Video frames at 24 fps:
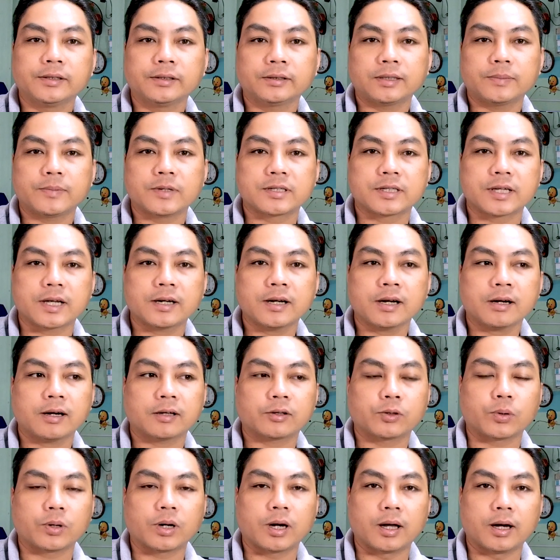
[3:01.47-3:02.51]
trước thì mình sẽ rất
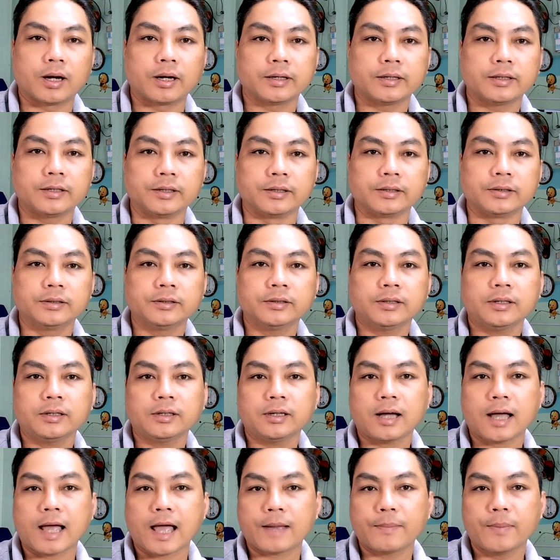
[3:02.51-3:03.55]
là thuận lợi giữa
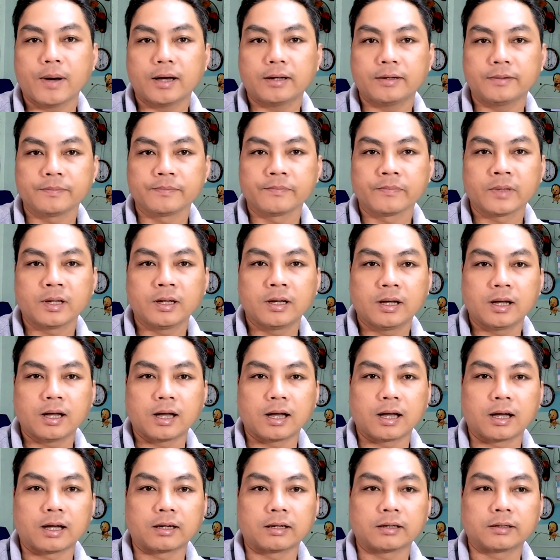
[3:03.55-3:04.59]
hai bên
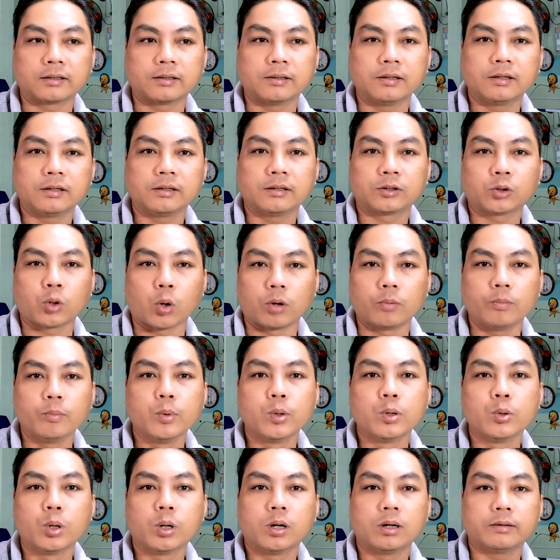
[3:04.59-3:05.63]
à, thuận
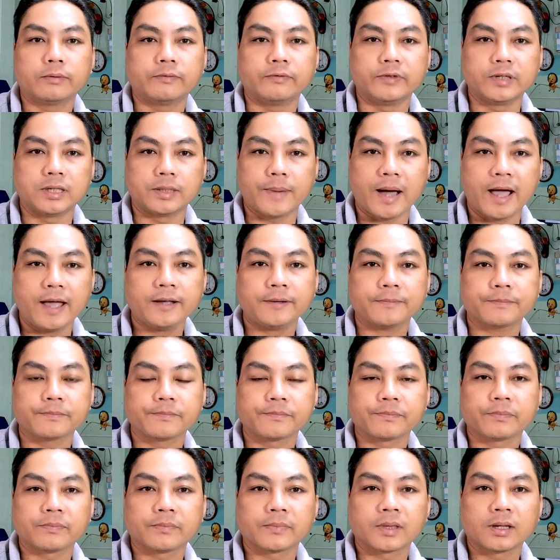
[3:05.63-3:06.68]
mua vừa bán
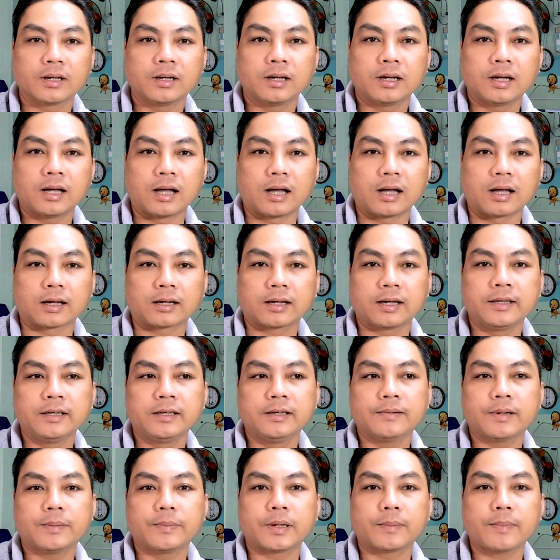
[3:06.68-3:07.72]
à, khi
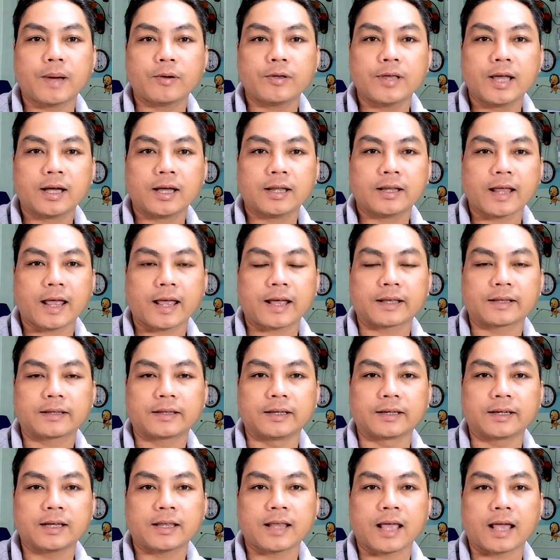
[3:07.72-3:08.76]
mà mình báo giá khách hàng
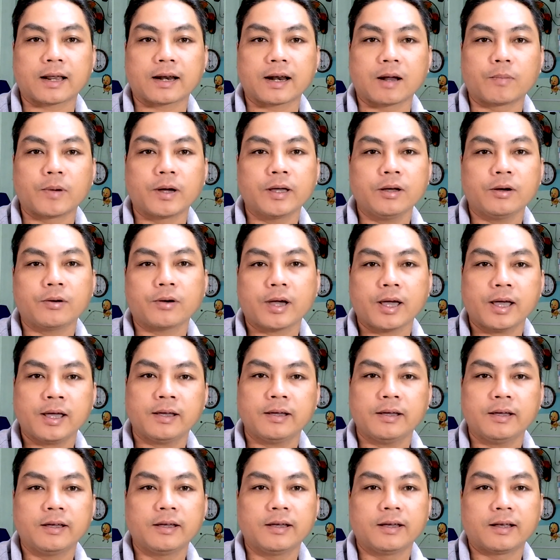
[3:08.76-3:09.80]
thì khách hàng đồng ý ok
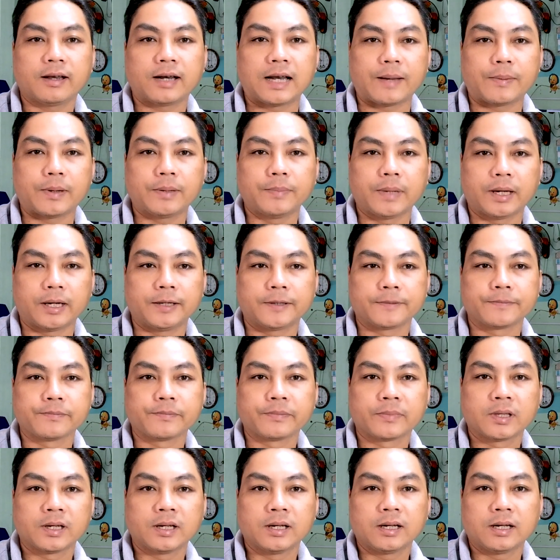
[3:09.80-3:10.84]
làm bên mình
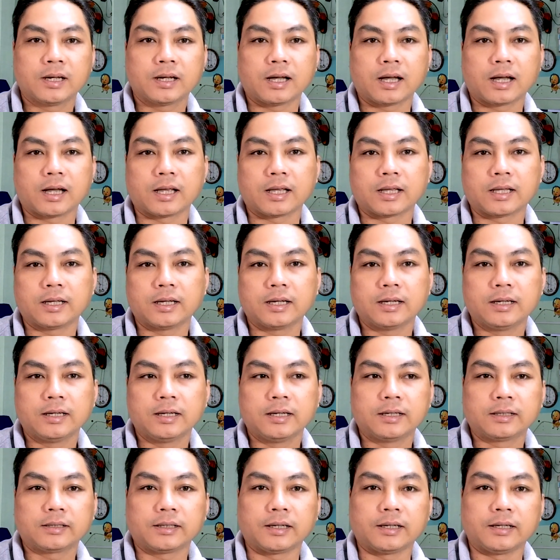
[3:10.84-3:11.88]
à,
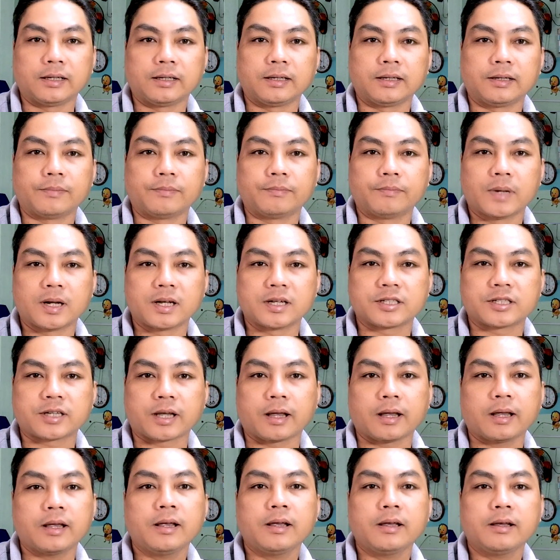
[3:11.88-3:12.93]
thì mình
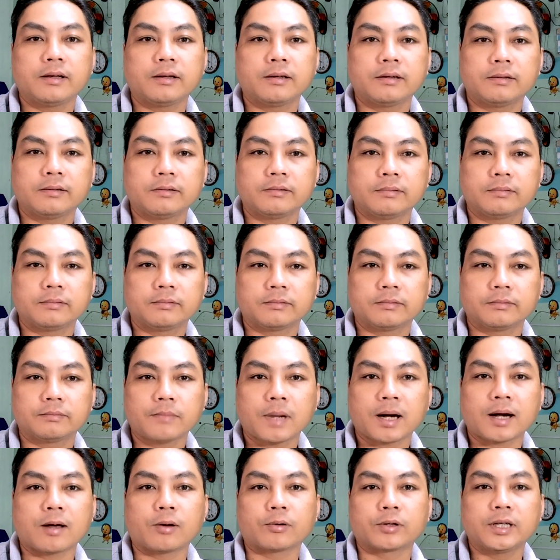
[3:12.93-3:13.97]
sẽ
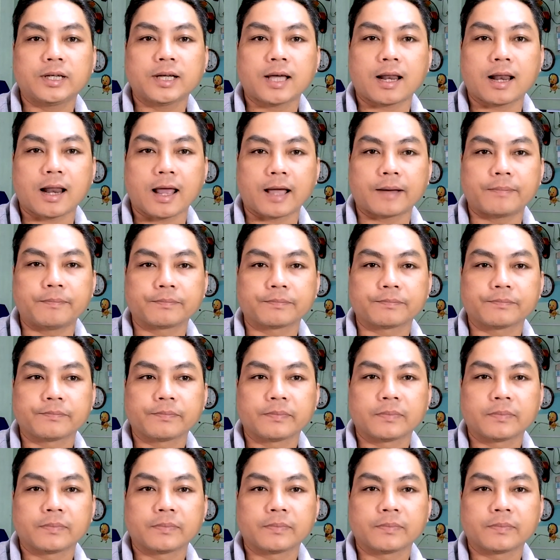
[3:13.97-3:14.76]
bắt đầu tiến hành làm